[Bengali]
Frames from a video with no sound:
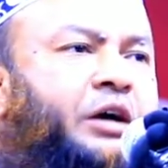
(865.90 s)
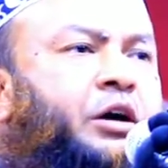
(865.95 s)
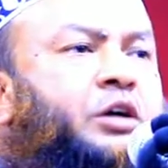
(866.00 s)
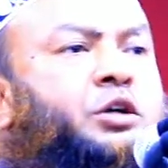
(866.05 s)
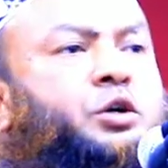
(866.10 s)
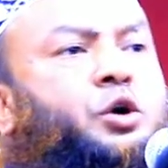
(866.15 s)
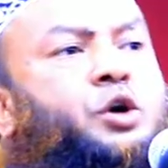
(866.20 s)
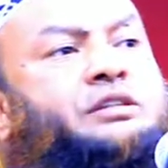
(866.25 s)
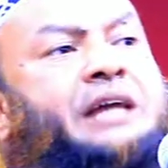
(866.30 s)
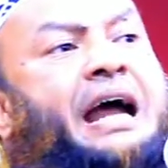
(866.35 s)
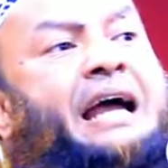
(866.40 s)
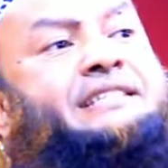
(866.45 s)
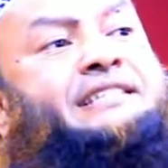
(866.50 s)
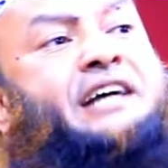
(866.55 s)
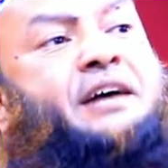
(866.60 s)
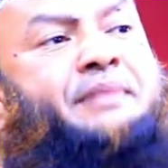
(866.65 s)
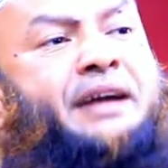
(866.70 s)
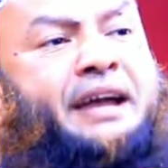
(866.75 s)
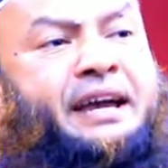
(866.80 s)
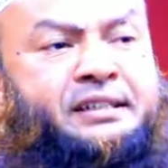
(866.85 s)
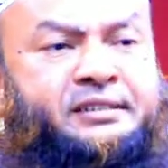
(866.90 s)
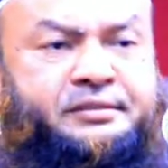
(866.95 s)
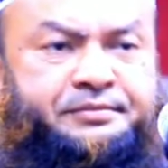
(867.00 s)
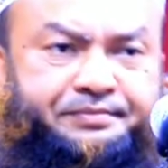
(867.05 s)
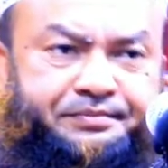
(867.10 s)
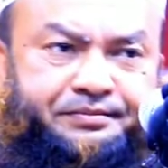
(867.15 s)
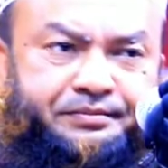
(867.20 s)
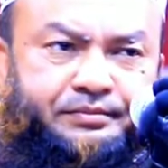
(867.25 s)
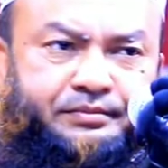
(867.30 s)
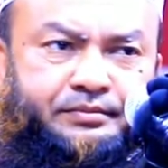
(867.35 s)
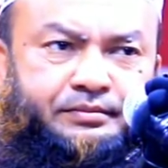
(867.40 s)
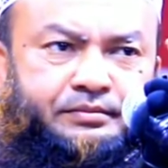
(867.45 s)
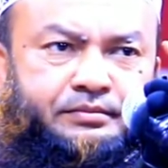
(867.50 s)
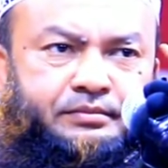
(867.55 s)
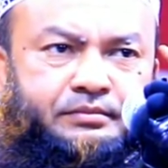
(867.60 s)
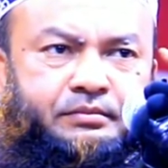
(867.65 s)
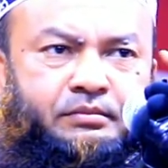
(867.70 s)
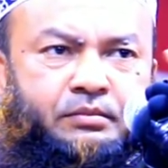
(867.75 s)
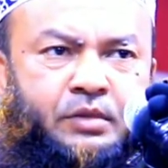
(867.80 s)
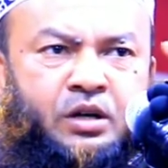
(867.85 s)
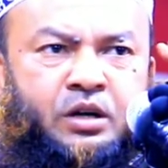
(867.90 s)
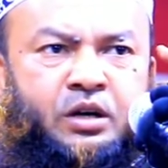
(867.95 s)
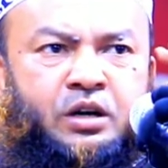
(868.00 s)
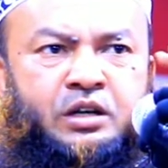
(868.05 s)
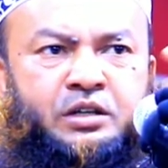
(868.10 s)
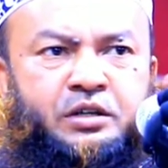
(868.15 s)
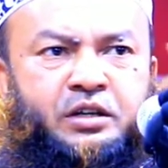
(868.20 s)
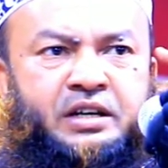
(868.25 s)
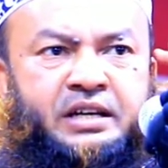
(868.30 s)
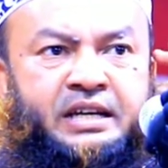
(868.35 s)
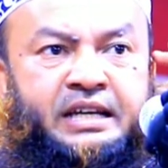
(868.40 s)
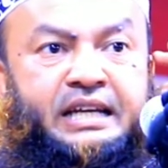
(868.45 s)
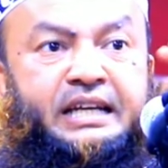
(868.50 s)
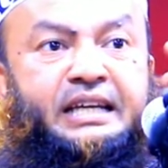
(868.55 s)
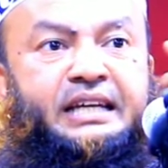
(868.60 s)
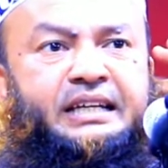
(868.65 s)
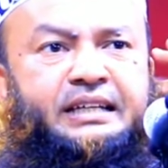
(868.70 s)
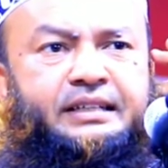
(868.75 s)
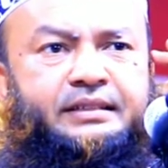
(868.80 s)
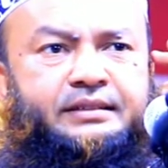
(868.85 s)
এখন কোথায় যাবেন মঙ্গল গ্রহে